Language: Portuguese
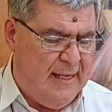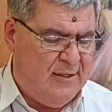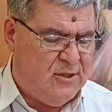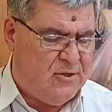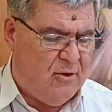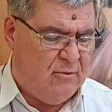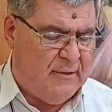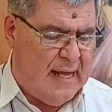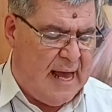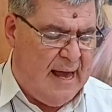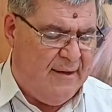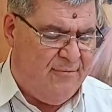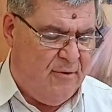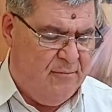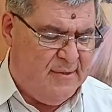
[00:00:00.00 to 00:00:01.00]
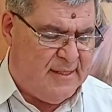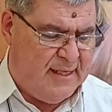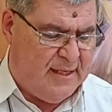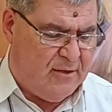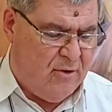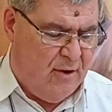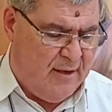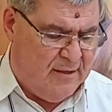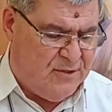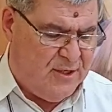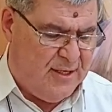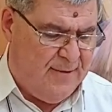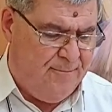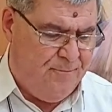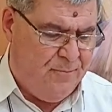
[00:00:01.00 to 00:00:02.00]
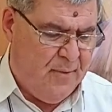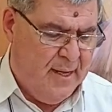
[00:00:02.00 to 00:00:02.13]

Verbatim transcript: insondável misericórdia.